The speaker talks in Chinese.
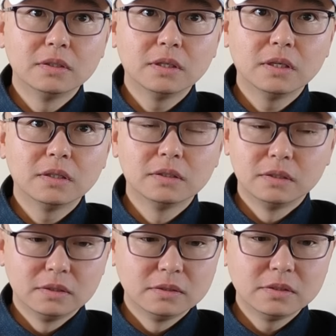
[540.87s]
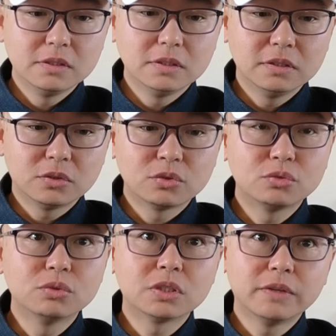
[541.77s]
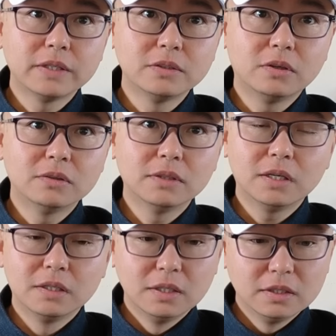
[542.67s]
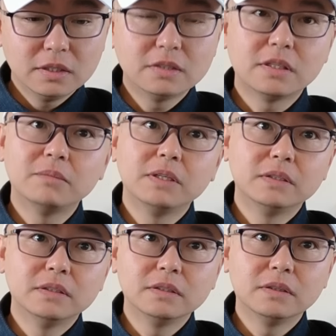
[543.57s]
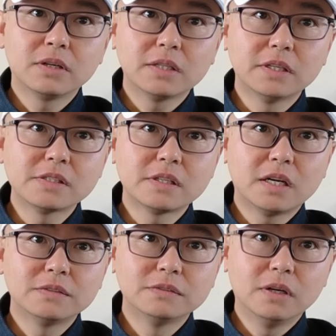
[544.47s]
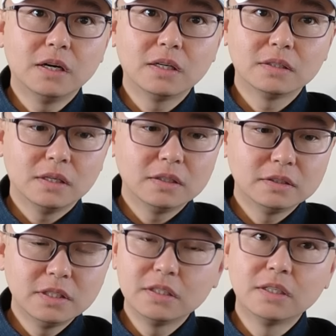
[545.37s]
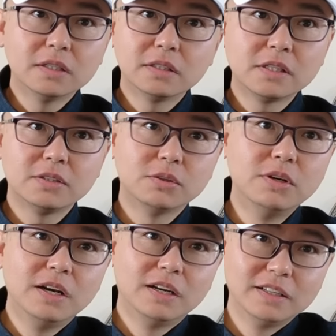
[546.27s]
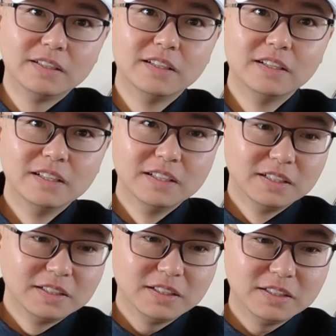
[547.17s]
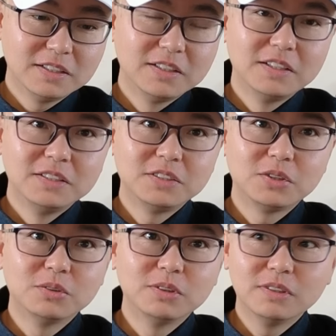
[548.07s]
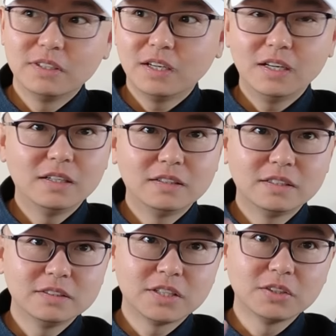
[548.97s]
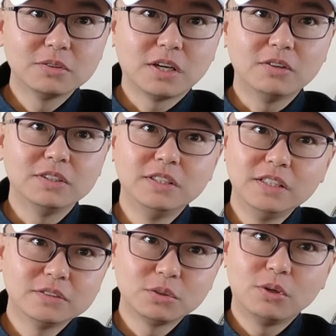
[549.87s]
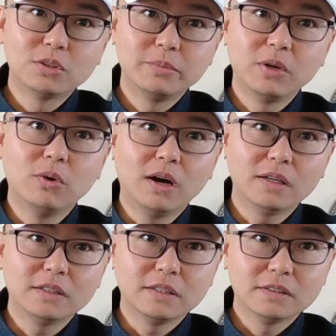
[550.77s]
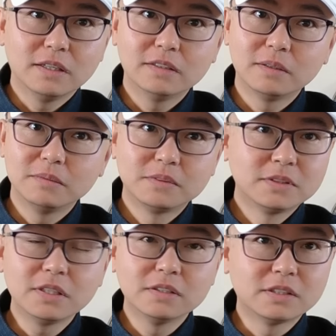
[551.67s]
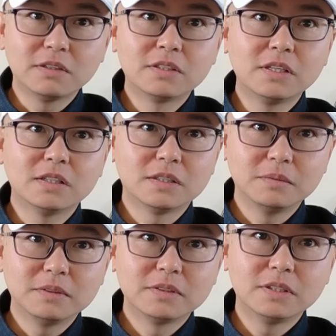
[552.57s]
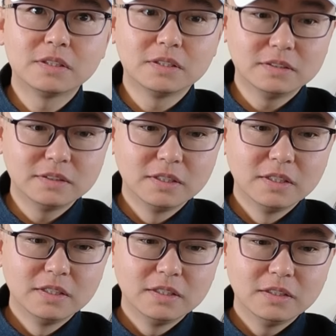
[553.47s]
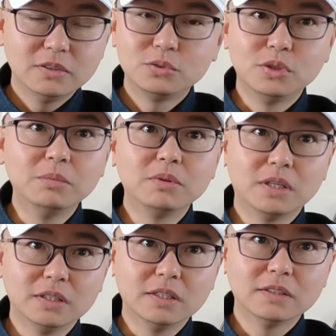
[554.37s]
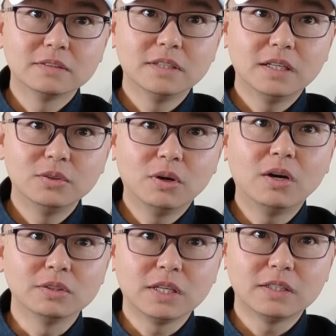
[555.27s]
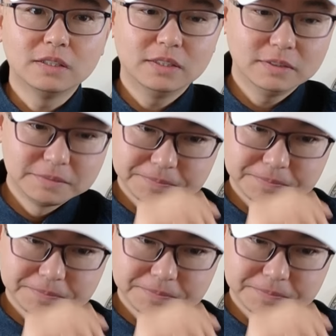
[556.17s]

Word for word: 啊自己的叫逐式外交啊。但是咱们要看南斯拉夫啊啊，任何的这种啊这种啊这墙头草，一定最后是被剐了的啊，这这是这是这是呃绝不可能啊有好下场的。